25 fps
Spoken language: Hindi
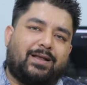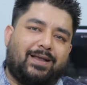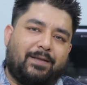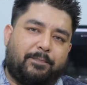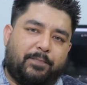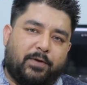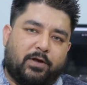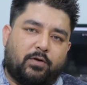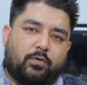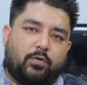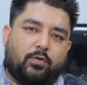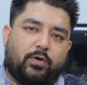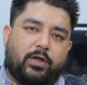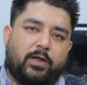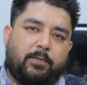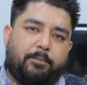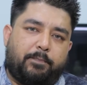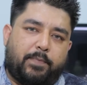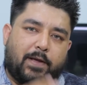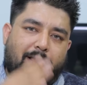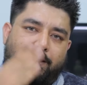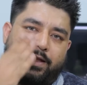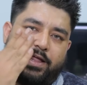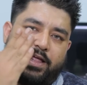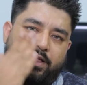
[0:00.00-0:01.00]
क्लिपिंग होगी
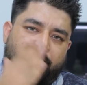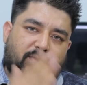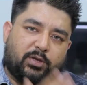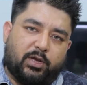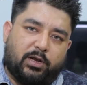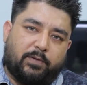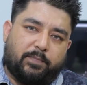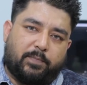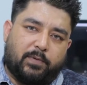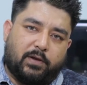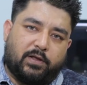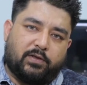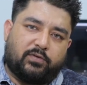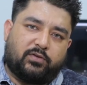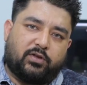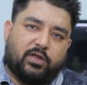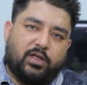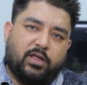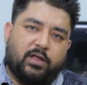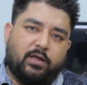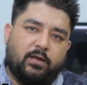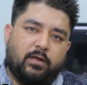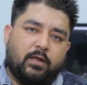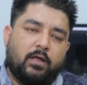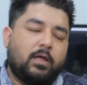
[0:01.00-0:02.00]
पहले एसेट प्लस
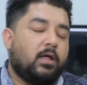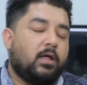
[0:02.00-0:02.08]
की